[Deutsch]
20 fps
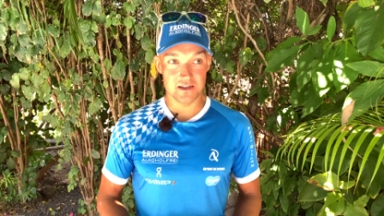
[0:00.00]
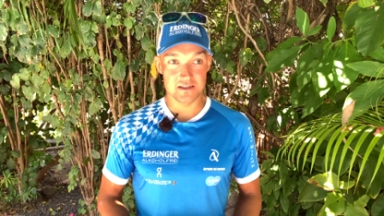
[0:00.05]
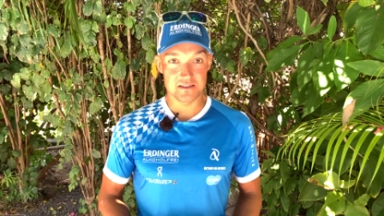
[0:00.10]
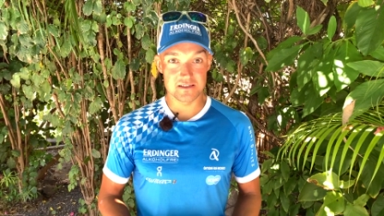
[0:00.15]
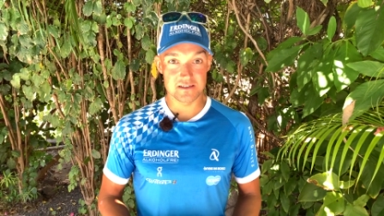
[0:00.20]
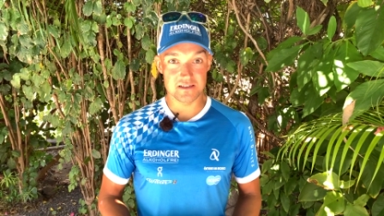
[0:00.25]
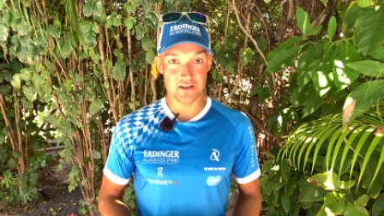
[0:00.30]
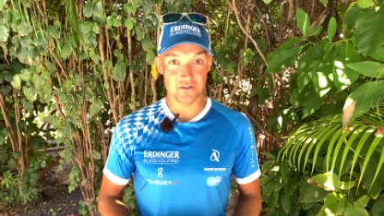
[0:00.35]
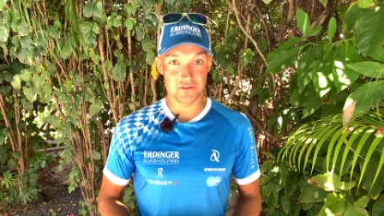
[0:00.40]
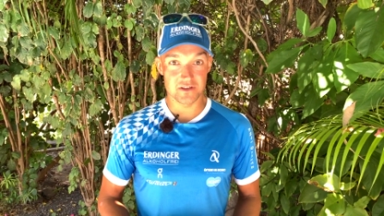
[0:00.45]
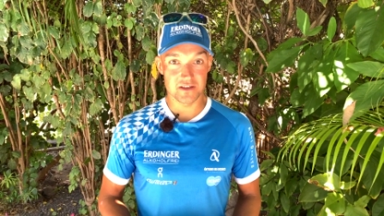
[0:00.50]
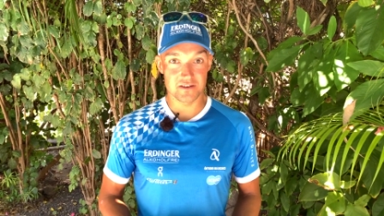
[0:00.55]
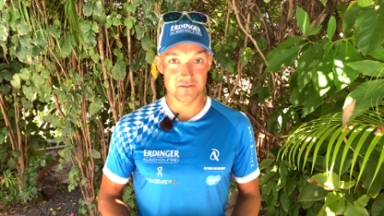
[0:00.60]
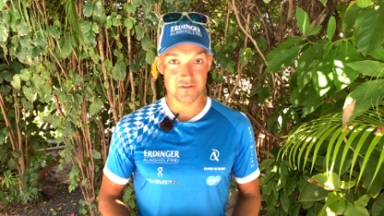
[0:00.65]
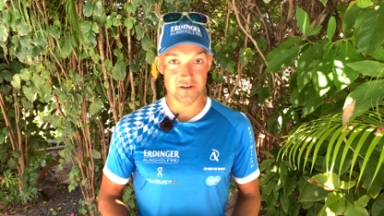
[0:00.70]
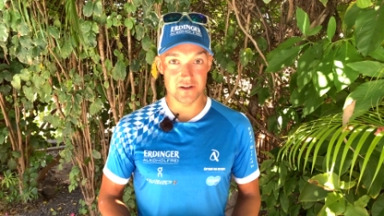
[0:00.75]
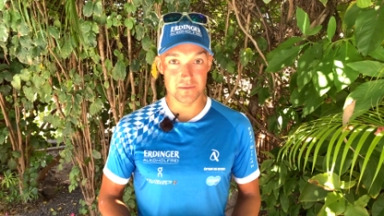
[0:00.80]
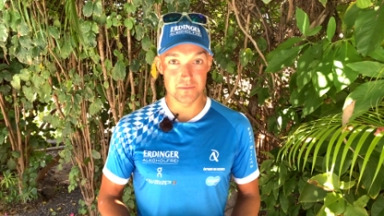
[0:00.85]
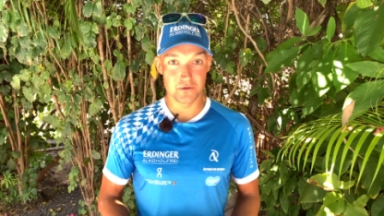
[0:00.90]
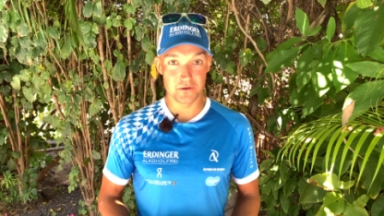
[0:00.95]
Es ist auf jeden
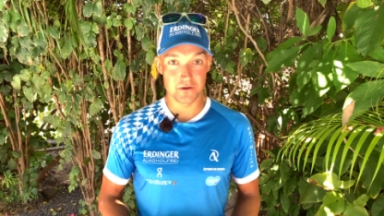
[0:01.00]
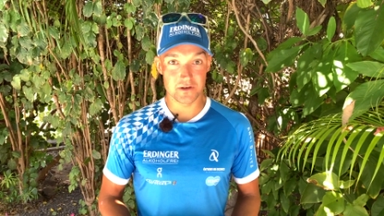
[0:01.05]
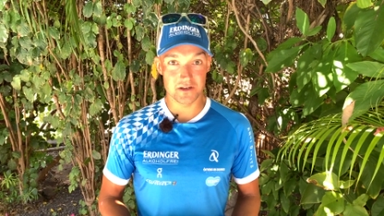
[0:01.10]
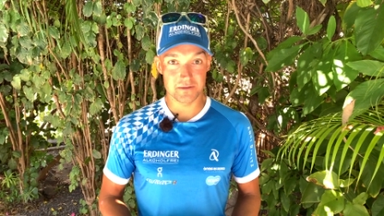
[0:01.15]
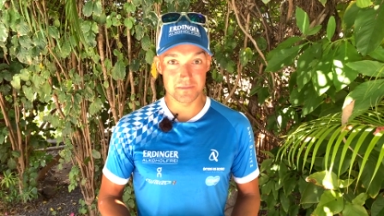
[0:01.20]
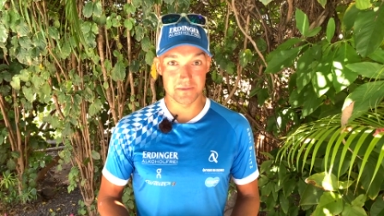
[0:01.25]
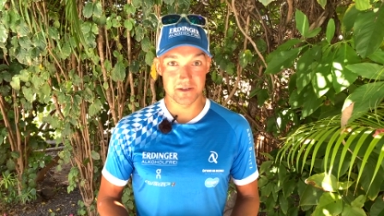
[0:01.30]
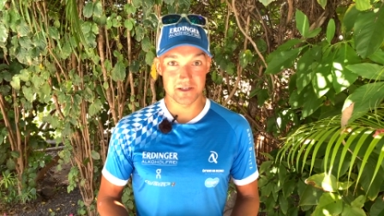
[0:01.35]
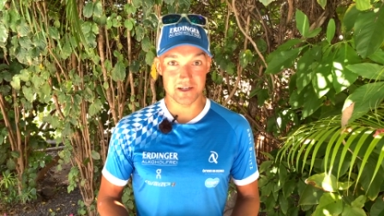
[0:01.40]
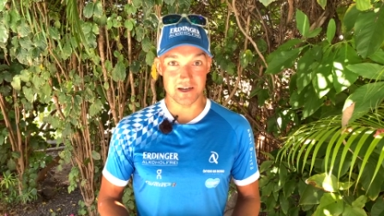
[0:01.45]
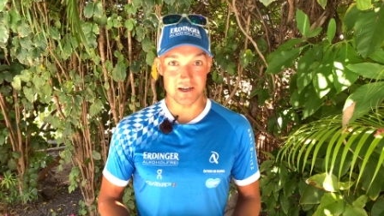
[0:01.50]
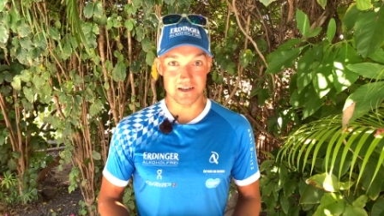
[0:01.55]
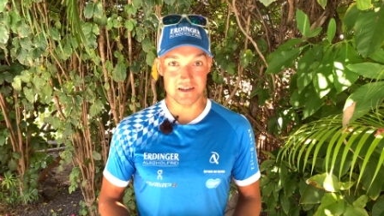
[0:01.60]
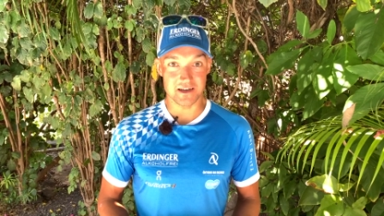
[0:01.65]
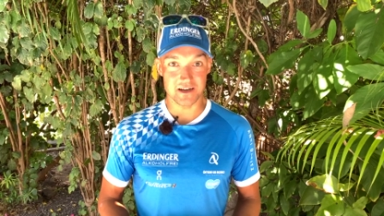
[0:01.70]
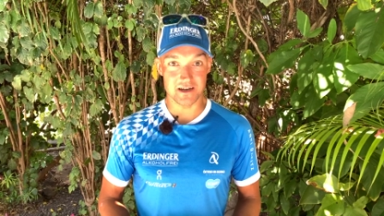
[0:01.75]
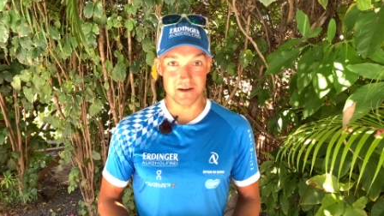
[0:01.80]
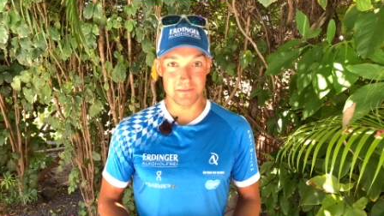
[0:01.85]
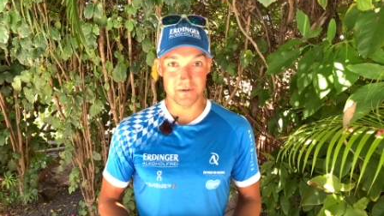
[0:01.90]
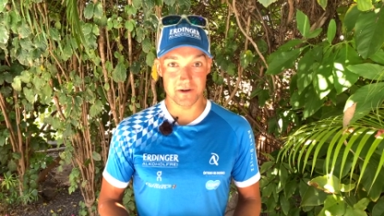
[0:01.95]
Fall möglich, mit harter
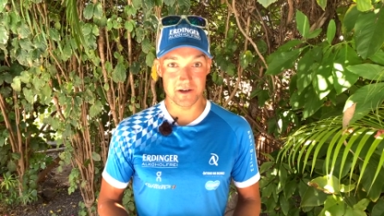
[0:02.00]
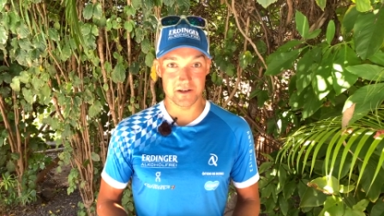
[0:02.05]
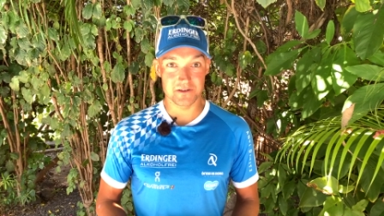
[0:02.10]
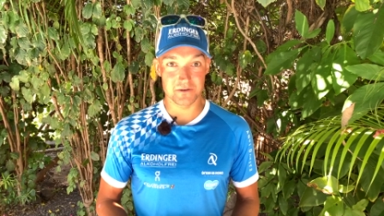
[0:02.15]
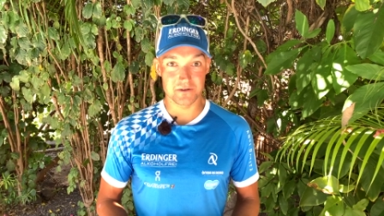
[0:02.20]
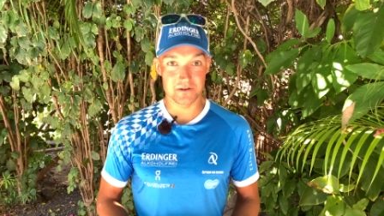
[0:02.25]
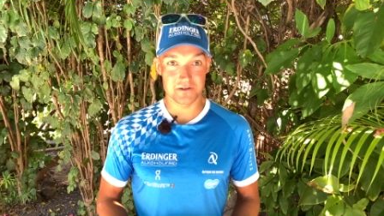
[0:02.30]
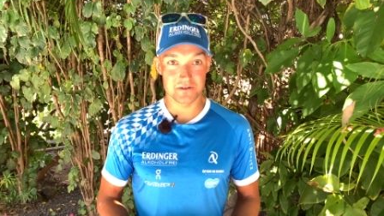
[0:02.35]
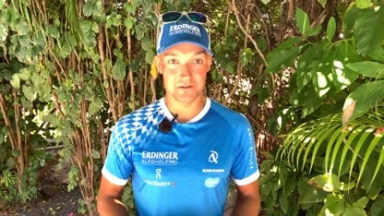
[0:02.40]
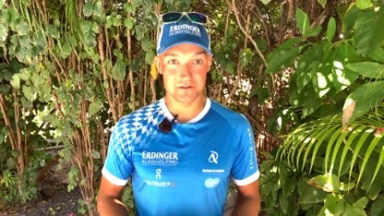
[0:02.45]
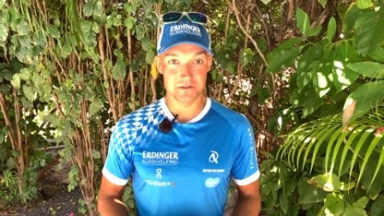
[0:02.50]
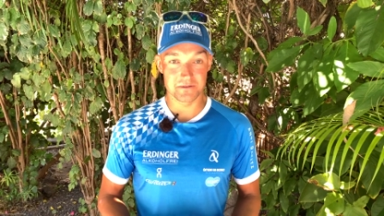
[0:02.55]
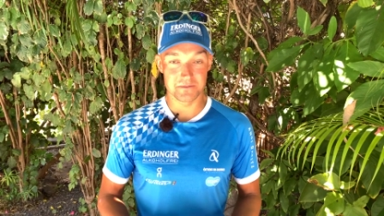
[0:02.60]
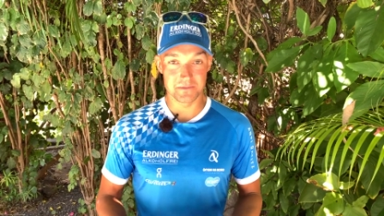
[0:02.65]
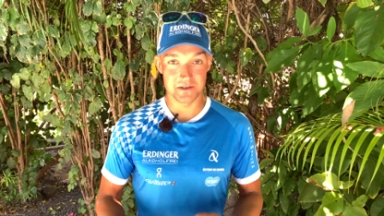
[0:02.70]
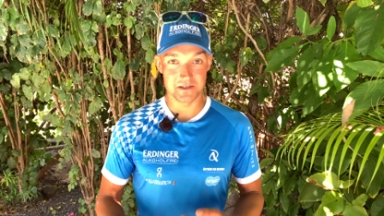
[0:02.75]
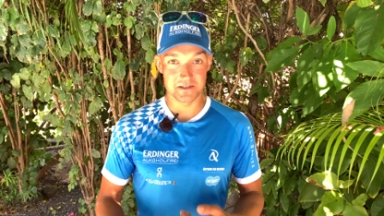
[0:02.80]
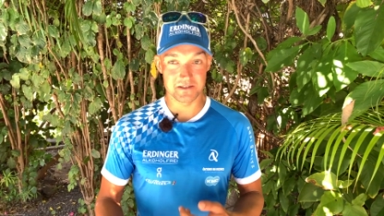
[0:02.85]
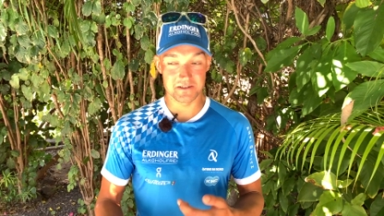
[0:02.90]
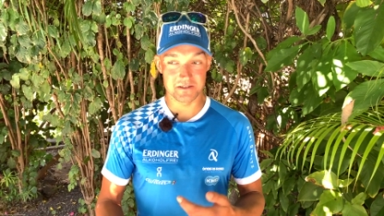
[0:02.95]
Arbeit und
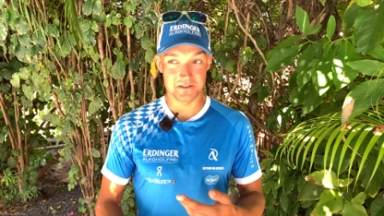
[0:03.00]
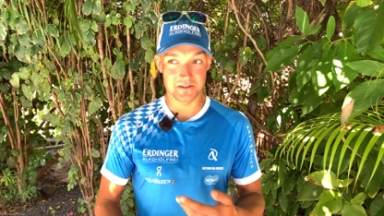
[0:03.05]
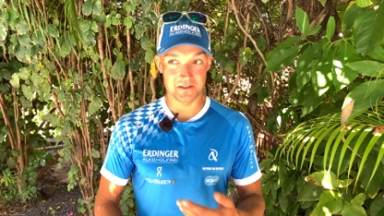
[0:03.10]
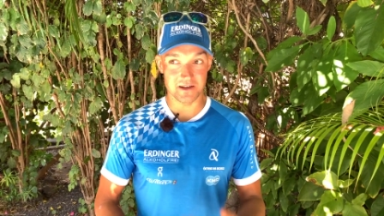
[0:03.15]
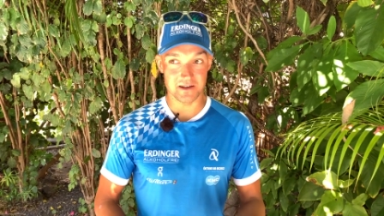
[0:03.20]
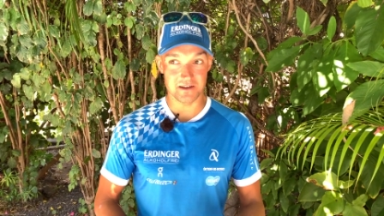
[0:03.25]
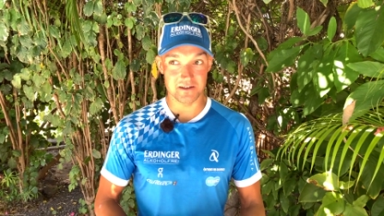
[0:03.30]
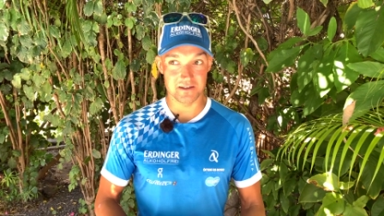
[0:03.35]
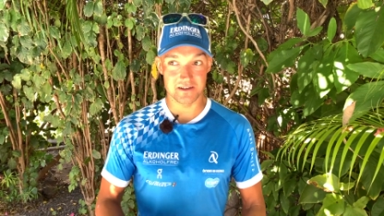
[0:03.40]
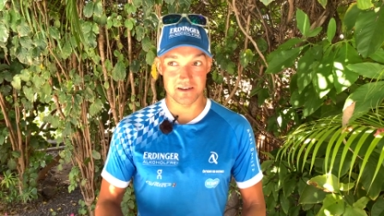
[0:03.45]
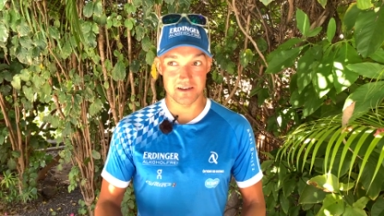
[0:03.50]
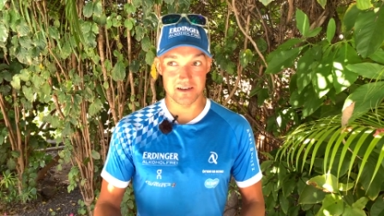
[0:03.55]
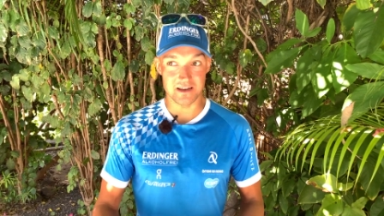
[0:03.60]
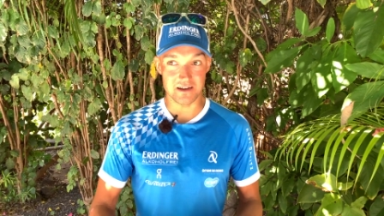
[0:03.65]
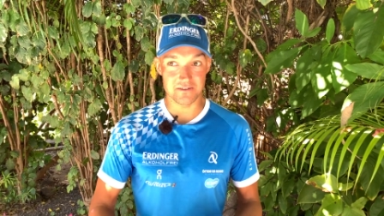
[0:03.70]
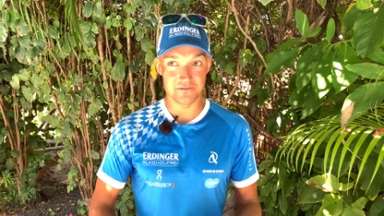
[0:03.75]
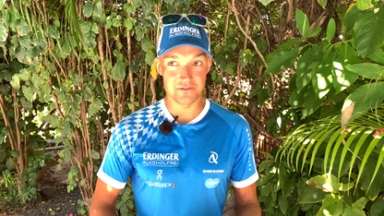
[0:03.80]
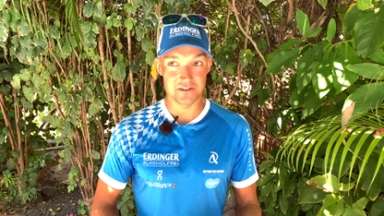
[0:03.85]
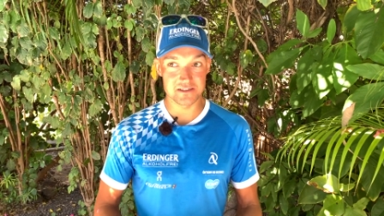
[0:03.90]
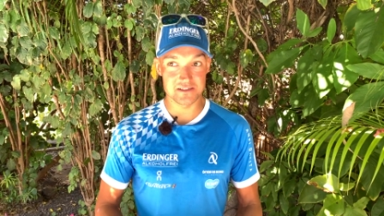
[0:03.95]
mit ja,
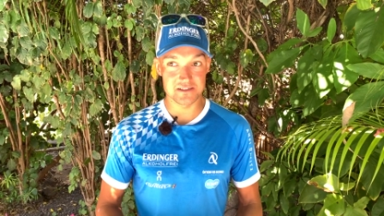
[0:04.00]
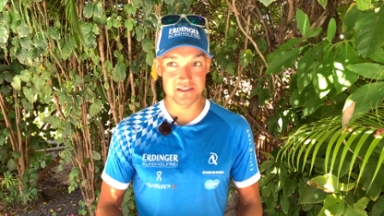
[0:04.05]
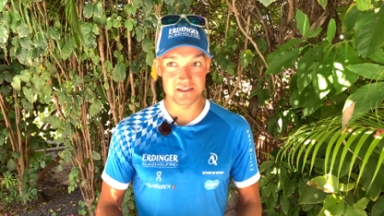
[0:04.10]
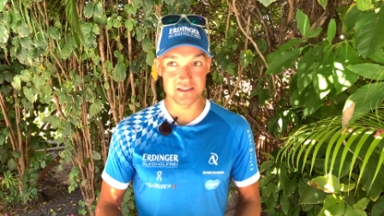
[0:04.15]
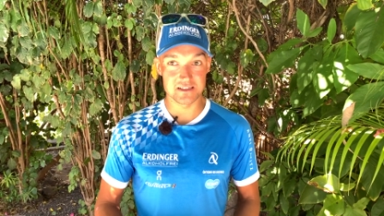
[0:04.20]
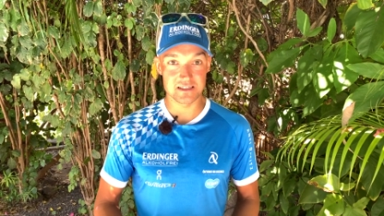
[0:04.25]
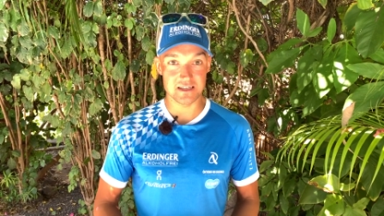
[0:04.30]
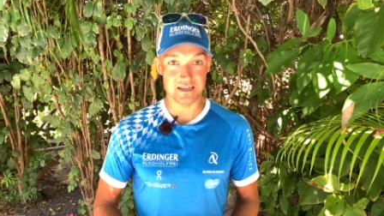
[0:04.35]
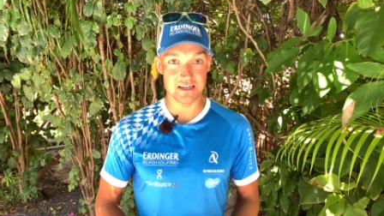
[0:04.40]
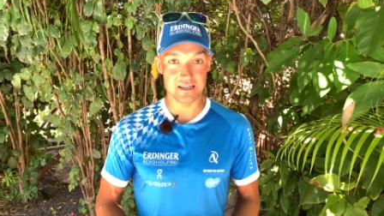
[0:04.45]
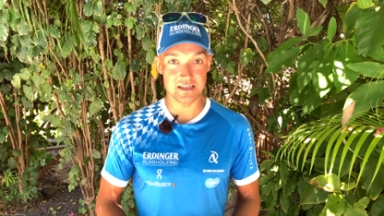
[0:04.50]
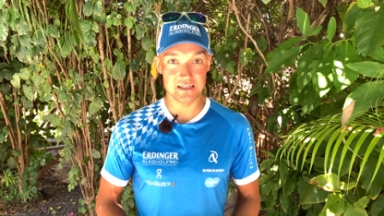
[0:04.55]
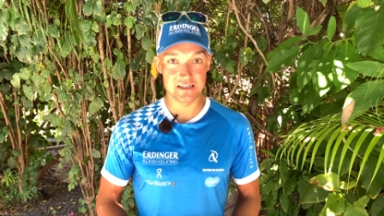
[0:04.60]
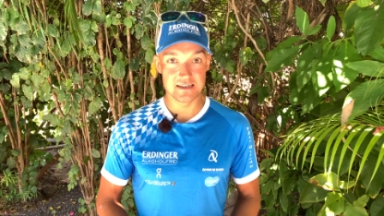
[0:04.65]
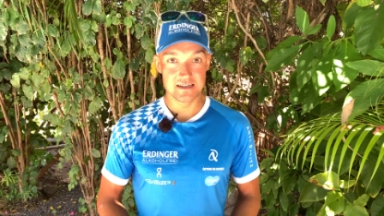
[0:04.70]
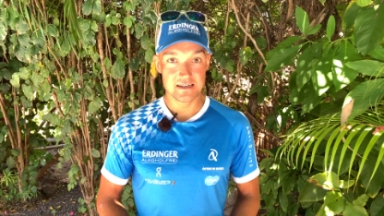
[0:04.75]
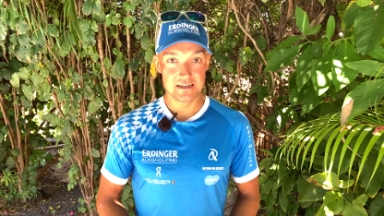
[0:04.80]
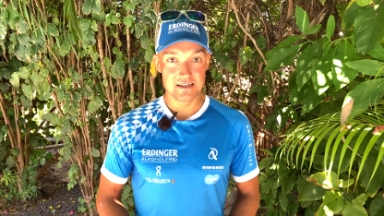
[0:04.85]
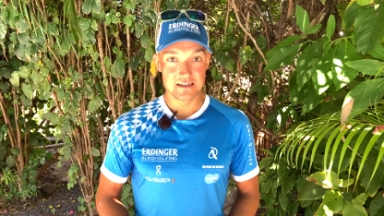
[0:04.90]
langfristigem Training